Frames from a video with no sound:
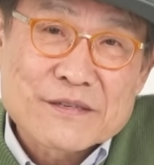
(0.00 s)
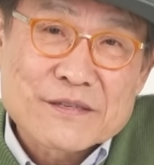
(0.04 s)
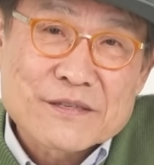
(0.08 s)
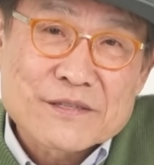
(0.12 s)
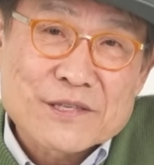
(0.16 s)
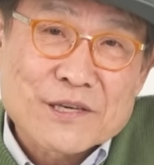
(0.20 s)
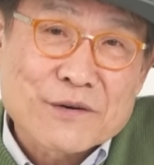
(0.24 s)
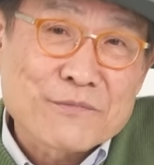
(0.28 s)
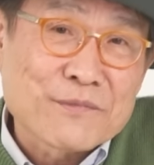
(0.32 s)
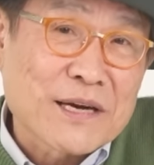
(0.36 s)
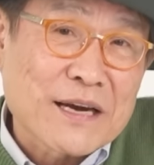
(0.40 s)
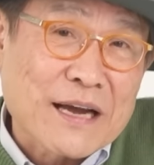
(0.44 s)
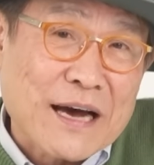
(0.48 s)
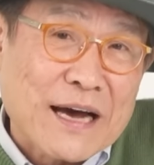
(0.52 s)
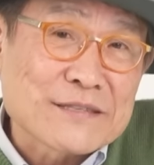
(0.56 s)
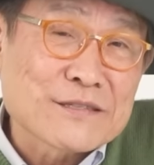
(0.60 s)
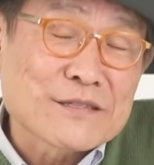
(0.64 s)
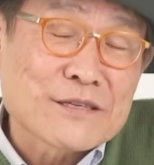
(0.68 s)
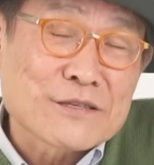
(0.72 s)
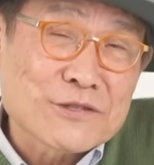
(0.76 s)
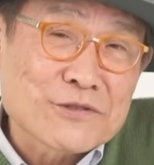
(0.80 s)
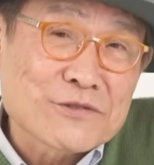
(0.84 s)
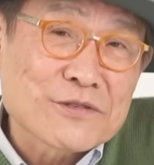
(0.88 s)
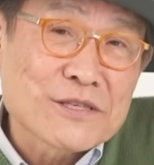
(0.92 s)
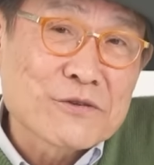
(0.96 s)
정말
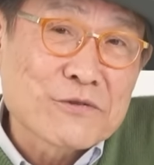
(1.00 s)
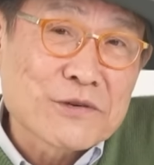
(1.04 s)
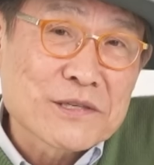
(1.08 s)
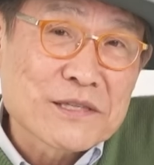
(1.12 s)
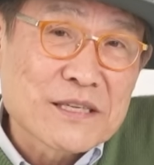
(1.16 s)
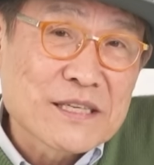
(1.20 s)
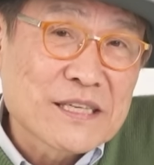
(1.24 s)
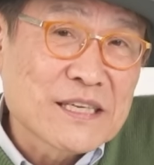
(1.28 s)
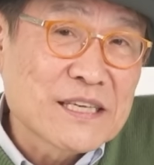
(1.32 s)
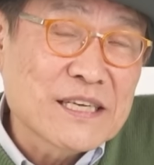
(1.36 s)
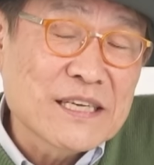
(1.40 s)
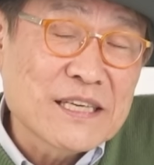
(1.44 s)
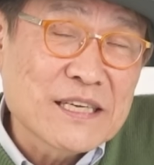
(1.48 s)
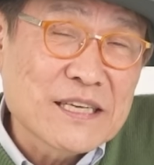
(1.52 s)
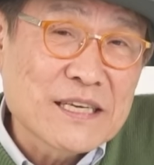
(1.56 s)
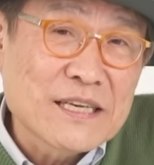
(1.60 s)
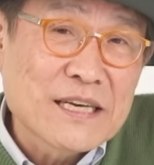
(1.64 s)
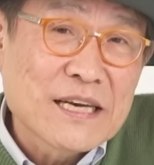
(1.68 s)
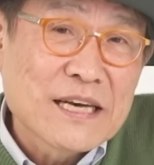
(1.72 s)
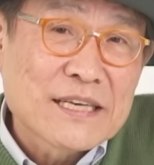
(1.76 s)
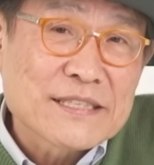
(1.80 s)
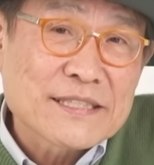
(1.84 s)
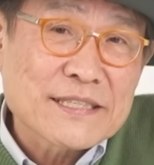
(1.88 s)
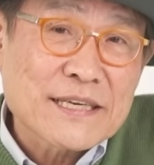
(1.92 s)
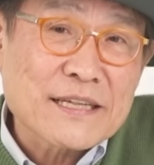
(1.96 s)
안철수 의원 이
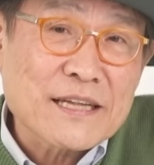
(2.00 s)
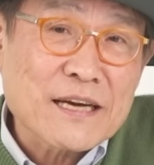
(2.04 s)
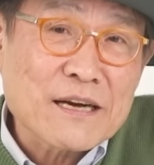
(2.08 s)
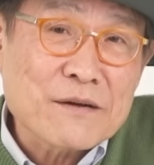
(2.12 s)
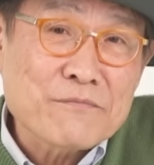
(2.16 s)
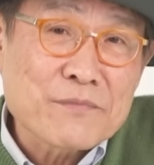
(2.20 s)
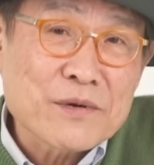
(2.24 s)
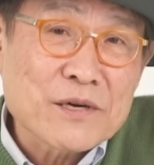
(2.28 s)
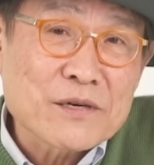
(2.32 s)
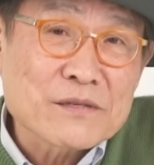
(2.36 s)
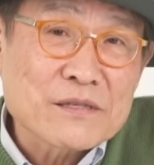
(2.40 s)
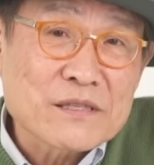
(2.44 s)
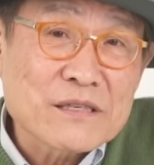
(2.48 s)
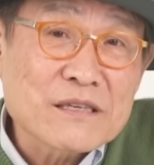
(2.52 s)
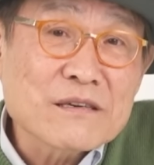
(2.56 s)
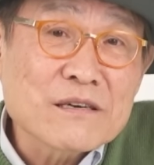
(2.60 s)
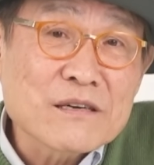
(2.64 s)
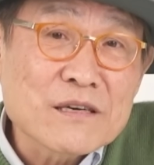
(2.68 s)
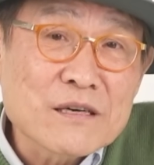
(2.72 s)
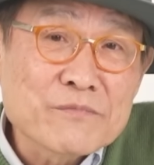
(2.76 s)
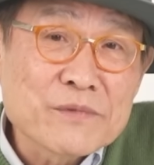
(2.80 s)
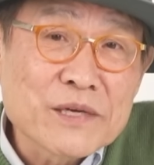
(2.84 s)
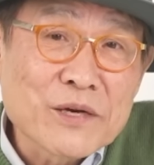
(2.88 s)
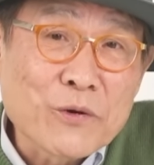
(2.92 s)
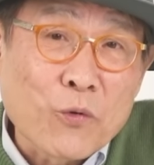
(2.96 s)
최상병
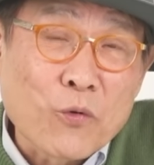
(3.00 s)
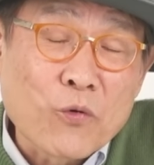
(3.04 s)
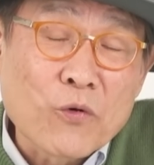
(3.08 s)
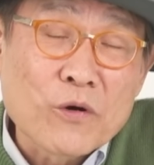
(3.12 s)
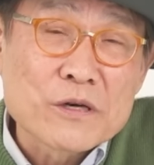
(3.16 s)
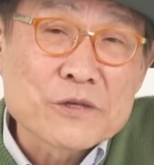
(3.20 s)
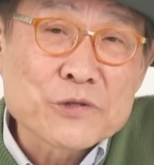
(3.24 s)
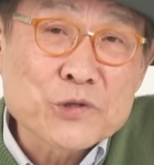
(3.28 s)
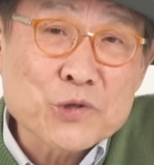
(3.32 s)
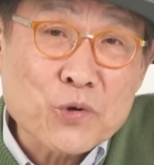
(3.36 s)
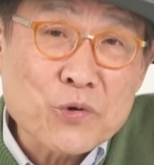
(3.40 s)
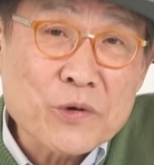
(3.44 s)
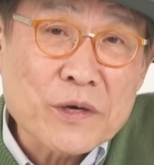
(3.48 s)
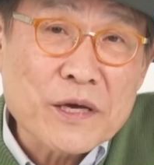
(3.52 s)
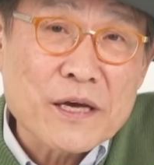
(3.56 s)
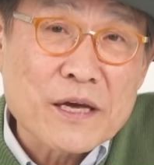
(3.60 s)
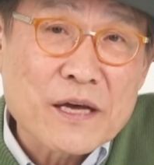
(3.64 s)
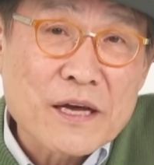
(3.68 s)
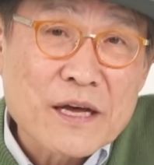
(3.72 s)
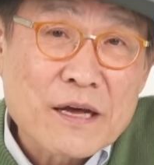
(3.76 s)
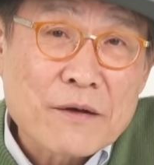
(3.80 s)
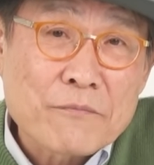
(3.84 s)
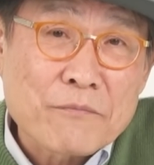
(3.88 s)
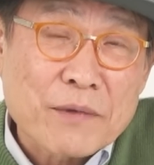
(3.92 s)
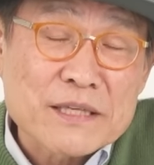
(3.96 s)
특검이 5월 초에
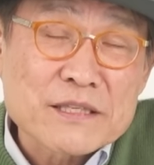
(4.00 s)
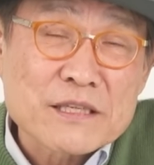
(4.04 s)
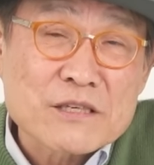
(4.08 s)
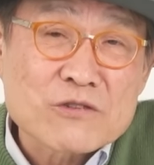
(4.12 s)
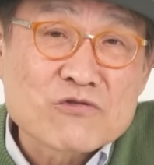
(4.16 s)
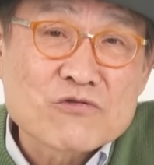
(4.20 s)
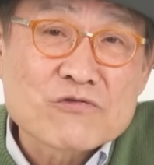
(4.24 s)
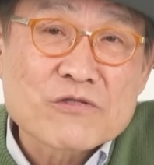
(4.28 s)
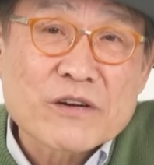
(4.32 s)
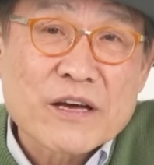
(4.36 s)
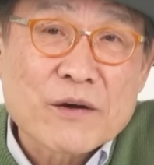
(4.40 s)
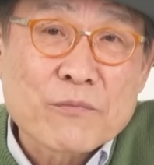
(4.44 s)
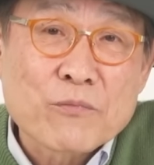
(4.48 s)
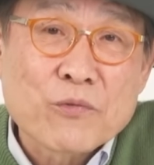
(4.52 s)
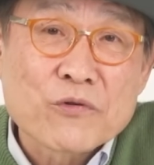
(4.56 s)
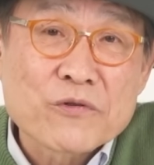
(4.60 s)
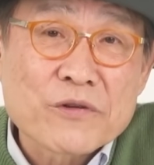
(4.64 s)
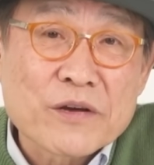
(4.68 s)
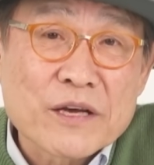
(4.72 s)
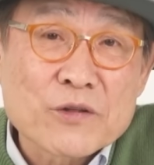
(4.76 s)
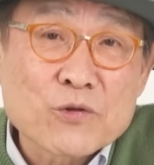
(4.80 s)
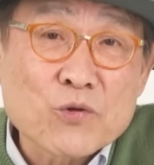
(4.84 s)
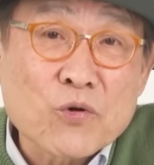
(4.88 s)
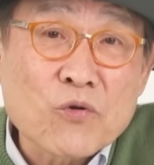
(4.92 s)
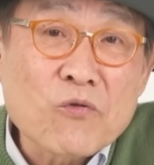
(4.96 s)
만약 국회
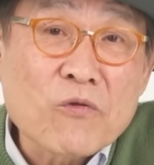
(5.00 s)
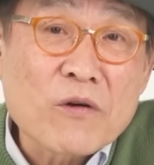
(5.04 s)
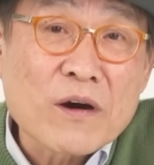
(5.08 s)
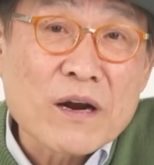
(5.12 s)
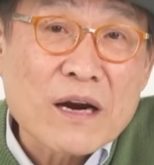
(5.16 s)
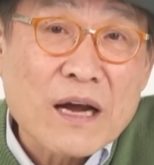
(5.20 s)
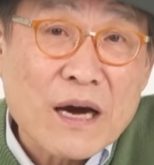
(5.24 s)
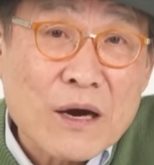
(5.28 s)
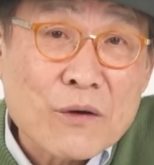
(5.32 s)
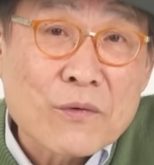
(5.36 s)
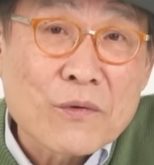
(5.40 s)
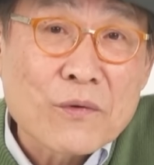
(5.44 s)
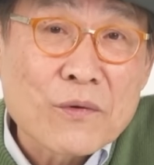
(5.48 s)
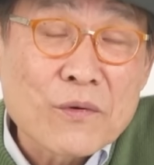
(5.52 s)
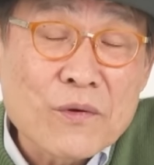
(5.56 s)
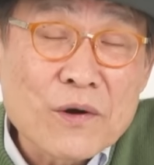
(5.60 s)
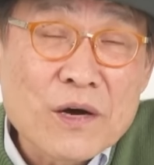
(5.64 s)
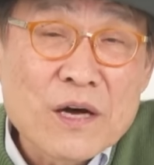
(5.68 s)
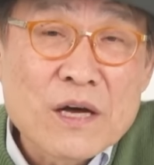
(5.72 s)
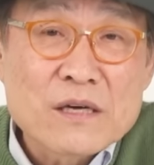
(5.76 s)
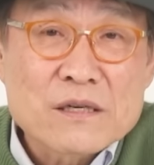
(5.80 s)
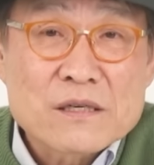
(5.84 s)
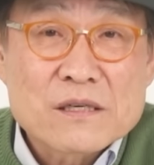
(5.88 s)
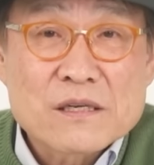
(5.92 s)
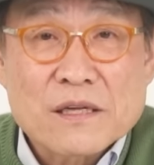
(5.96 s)
본회의 통과를 하고
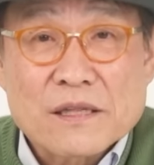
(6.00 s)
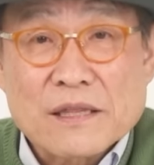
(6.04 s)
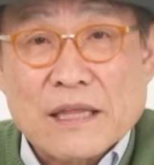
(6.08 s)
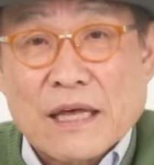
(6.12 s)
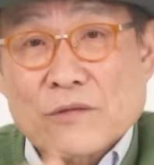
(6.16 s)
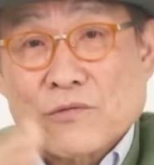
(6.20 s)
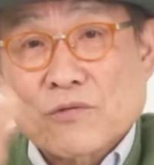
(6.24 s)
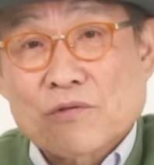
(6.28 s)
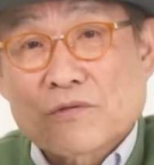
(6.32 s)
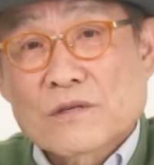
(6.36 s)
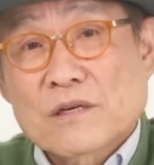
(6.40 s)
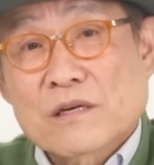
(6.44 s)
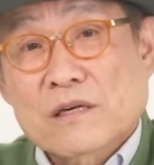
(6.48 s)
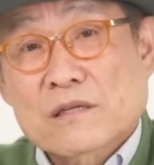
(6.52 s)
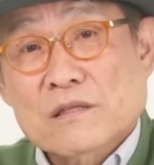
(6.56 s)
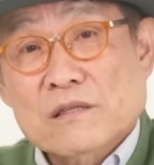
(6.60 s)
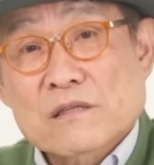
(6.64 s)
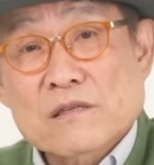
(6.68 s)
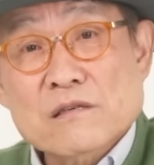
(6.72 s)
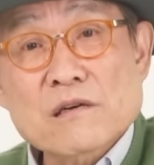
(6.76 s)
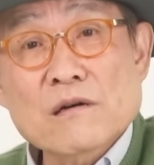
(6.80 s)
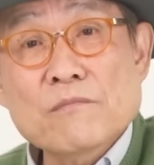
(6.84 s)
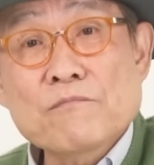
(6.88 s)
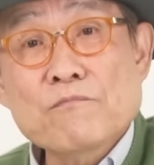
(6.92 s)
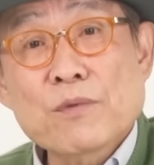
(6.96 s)
그게 대통령
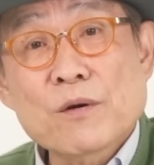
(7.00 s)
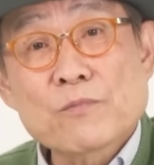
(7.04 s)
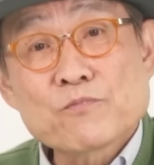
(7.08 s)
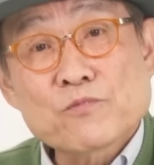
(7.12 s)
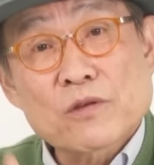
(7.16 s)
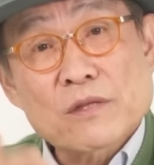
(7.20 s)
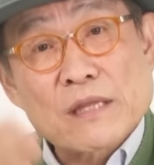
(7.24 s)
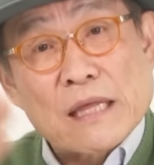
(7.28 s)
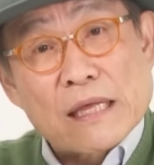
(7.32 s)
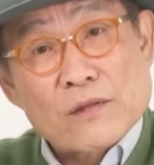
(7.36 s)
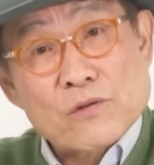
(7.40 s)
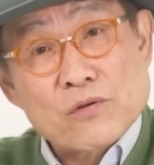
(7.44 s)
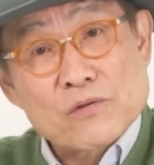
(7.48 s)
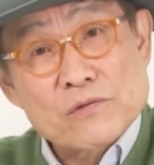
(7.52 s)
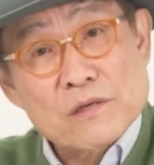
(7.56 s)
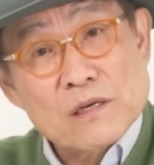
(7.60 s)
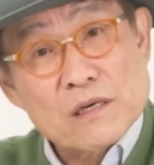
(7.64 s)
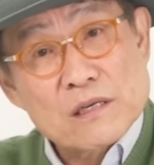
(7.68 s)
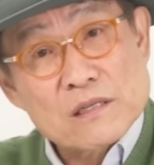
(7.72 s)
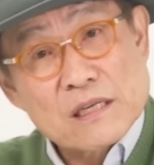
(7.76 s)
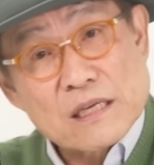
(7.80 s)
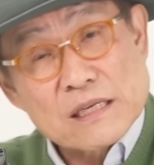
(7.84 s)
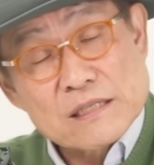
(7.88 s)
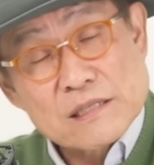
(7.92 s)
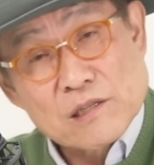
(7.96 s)
특검법도
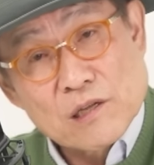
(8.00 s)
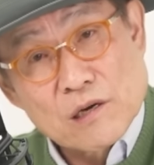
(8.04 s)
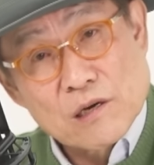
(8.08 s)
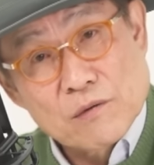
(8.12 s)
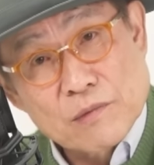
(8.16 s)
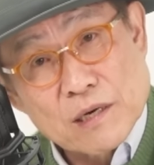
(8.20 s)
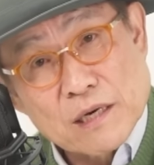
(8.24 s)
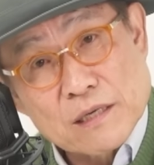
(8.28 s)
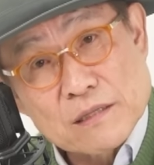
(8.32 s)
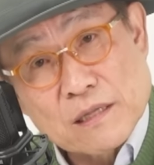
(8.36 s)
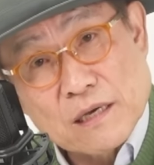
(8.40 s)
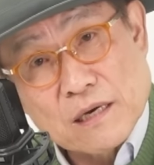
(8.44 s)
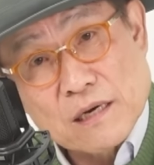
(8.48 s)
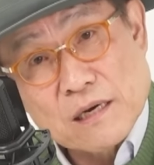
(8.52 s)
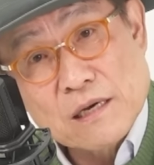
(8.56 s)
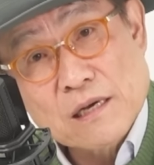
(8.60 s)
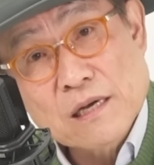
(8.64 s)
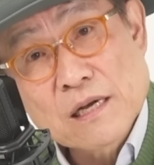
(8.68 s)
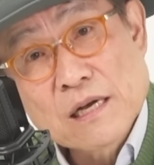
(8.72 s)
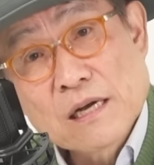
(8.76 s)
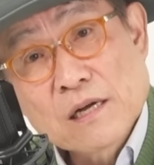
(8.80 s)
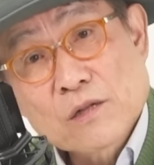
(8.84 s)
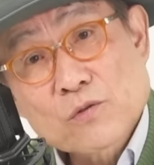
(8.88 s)
대통령한테 다시 넘어갔다가